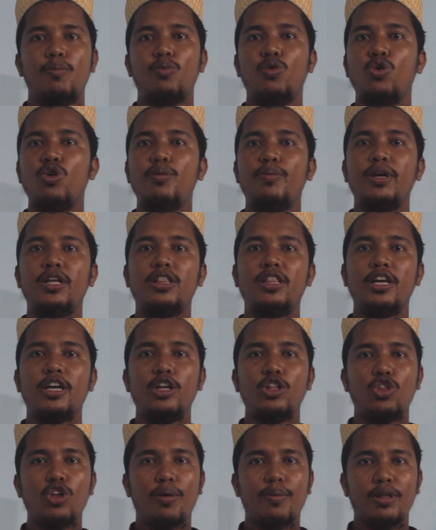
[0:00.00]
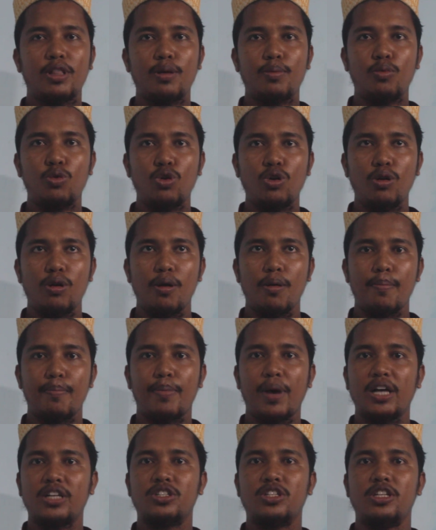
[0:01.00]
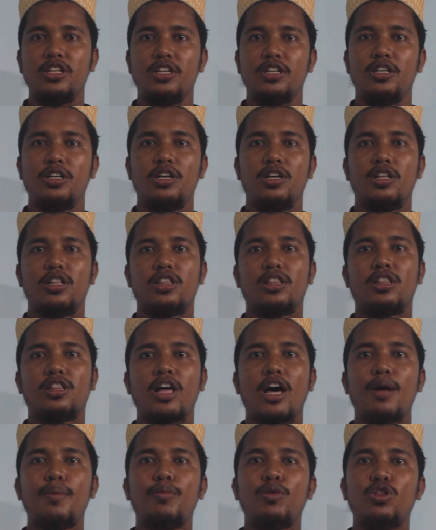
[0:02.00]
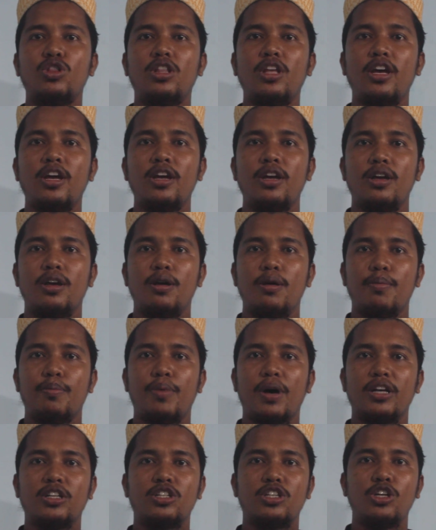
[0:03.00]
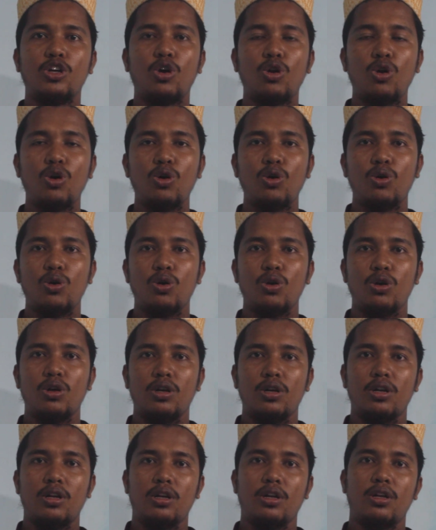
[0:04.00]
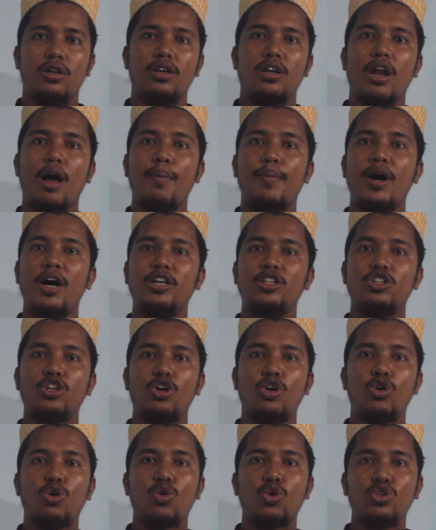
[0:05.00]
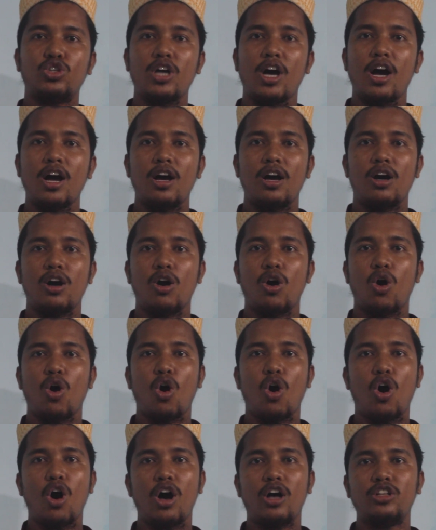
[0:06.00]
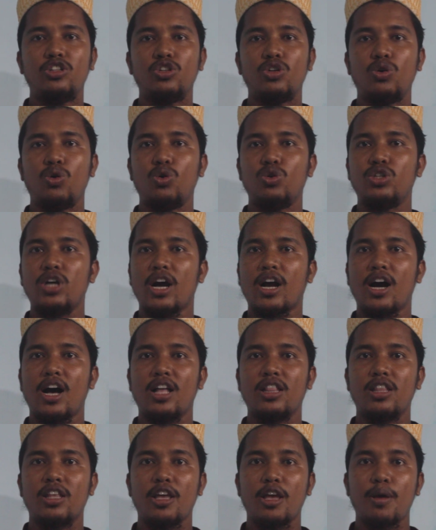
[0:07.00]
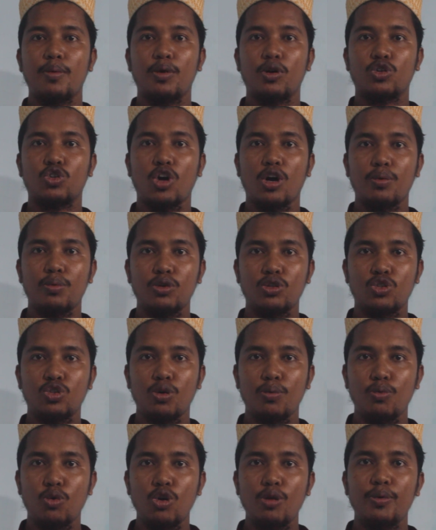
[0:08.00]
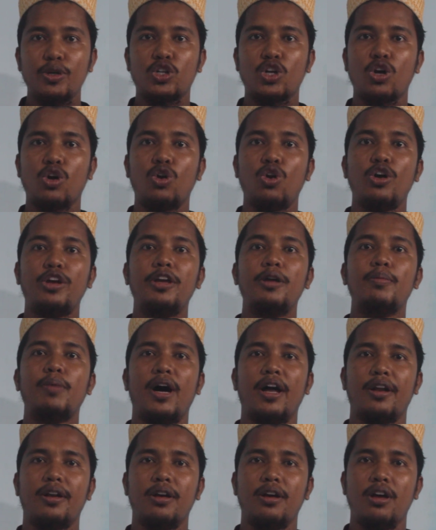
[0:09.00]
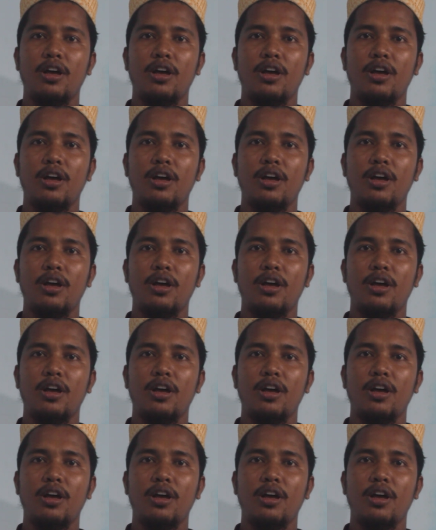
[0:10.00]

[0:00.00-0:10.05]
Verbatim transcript: মূল ভিত্তি কিন্তু আমাদের মূল পাঁচটি তার মধ্যে পাঁচটি হলো নামাজ রোজা হজ ও জাকাত এবং সর্বোচ্চ মূল বিষয় হলো ইমান